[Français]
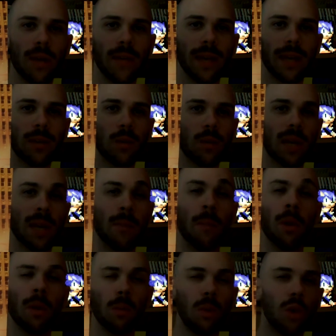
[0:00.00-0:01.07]
avec donc les
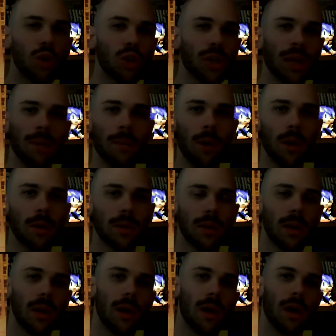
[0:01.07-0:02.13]
bandes blanches qu'elle
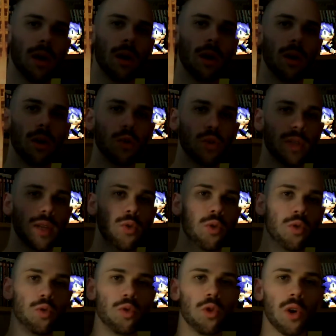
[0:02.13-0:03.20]
porte euh, sur sa
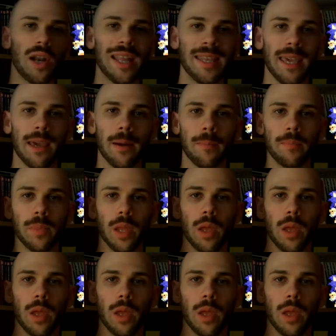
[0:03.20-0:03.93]
tenue en lanière.